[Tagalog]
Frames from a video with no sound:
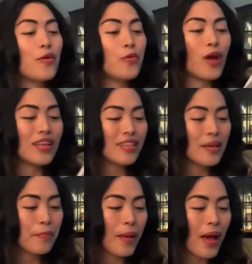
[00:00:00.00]

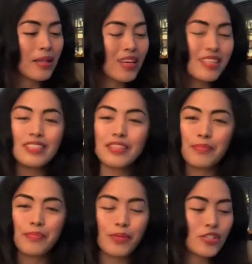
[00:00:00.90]
Rande Palin,
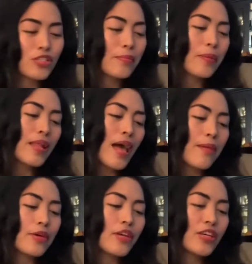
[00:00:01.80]
Temborshin
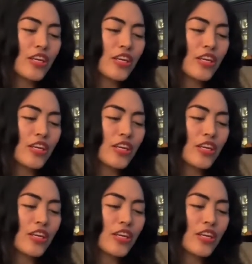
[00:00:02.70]
Palaboy,